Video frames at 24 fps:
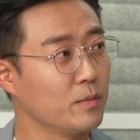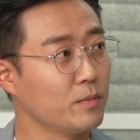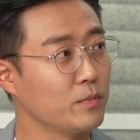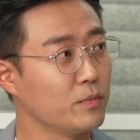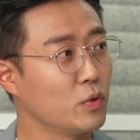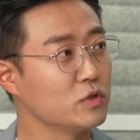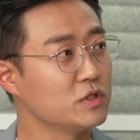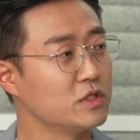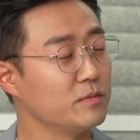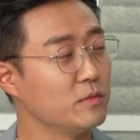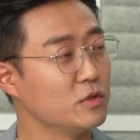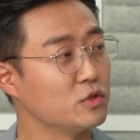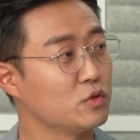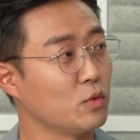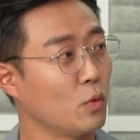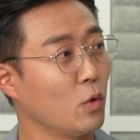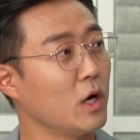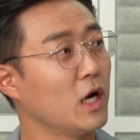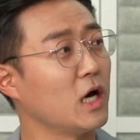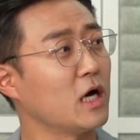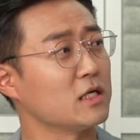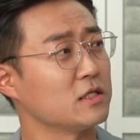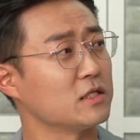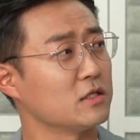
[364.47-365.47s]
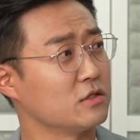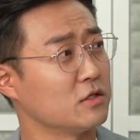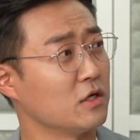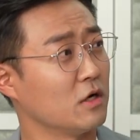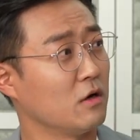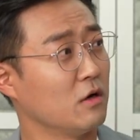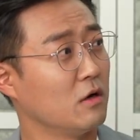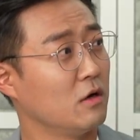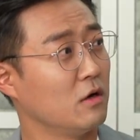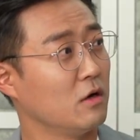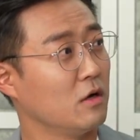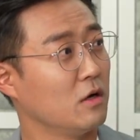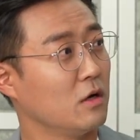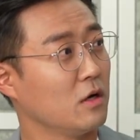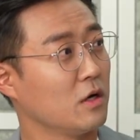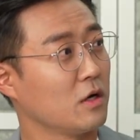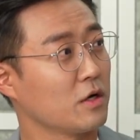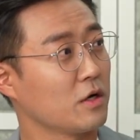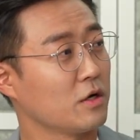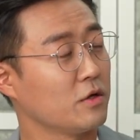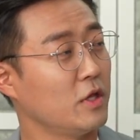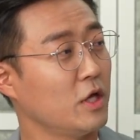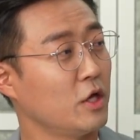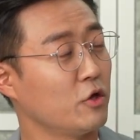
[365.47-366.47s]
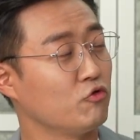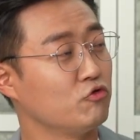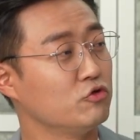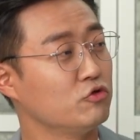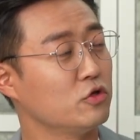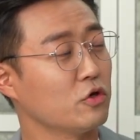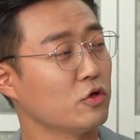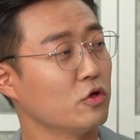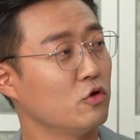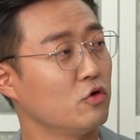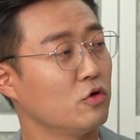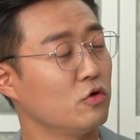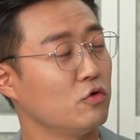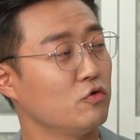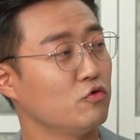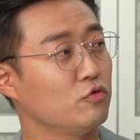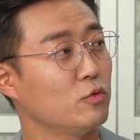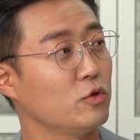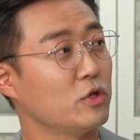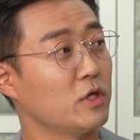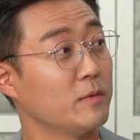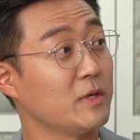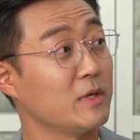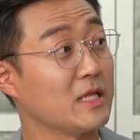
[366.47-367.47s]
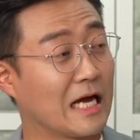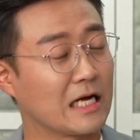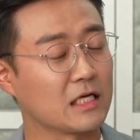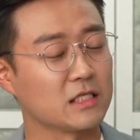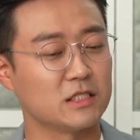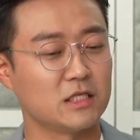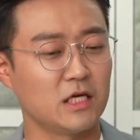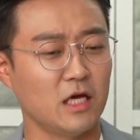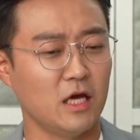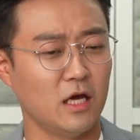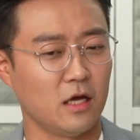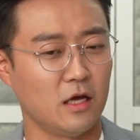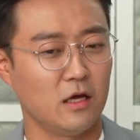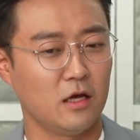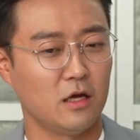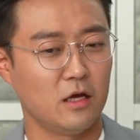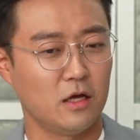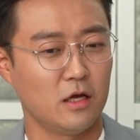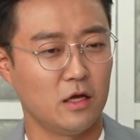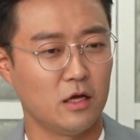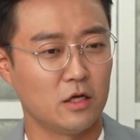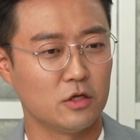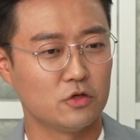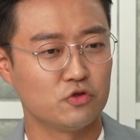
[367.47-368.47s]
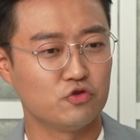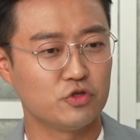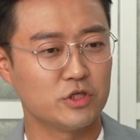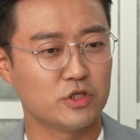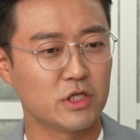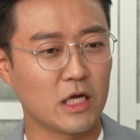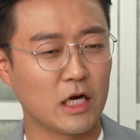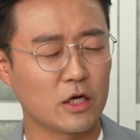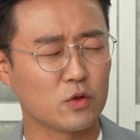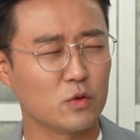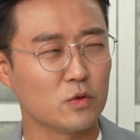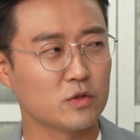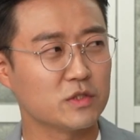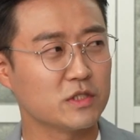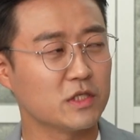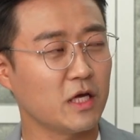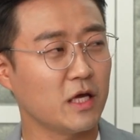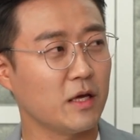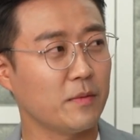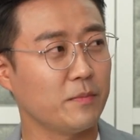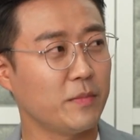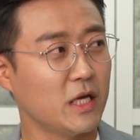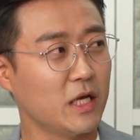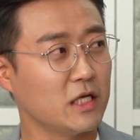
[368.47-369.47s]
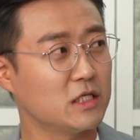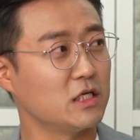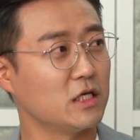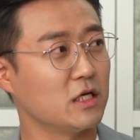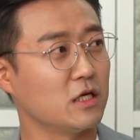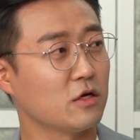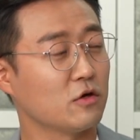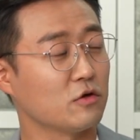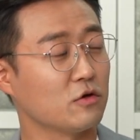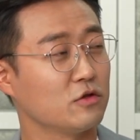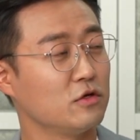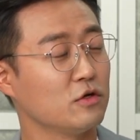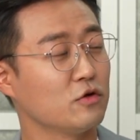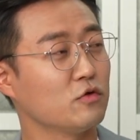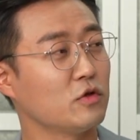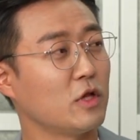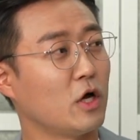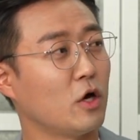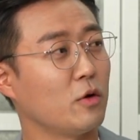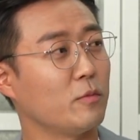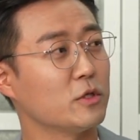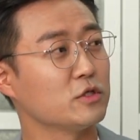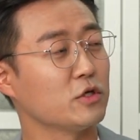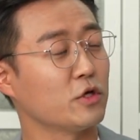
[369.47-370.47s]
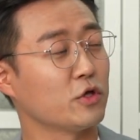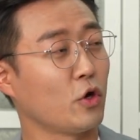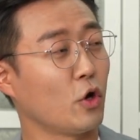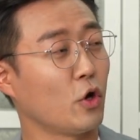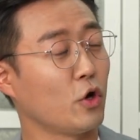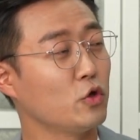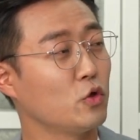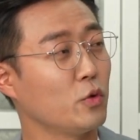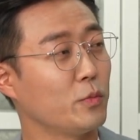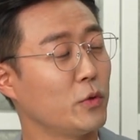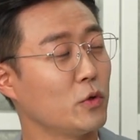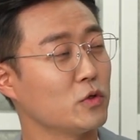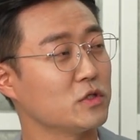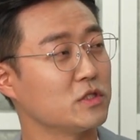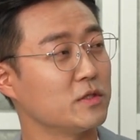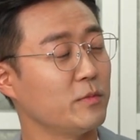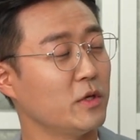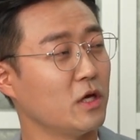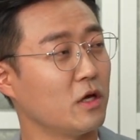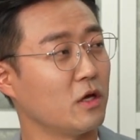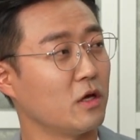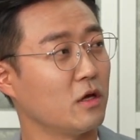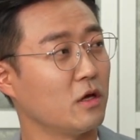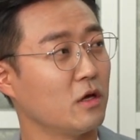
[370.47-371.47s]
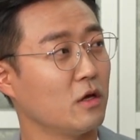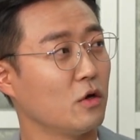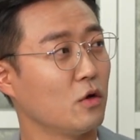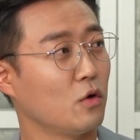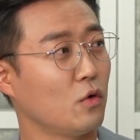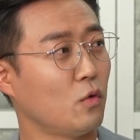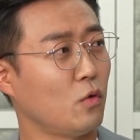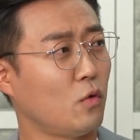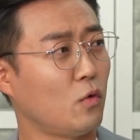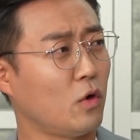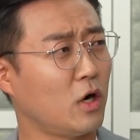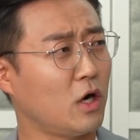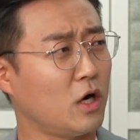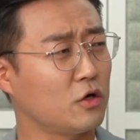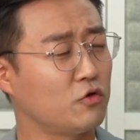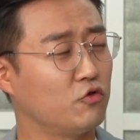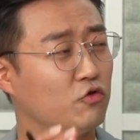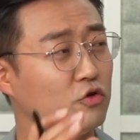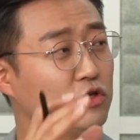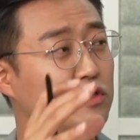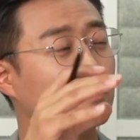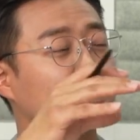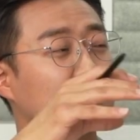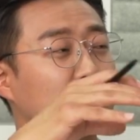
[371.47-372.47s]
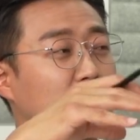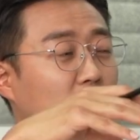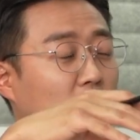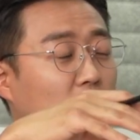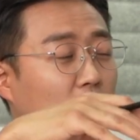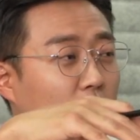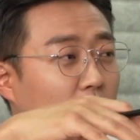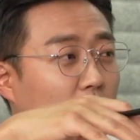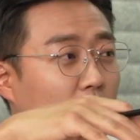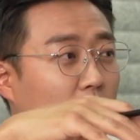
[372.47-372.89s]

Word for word: 표심이 좀 올라갔었어요. 음. 근데 윤석열 후보님이 당시에 주식 양도세 폐지 이거 들고 나오면서 여의도 음. 표심이 확 뒤집어지더라고요.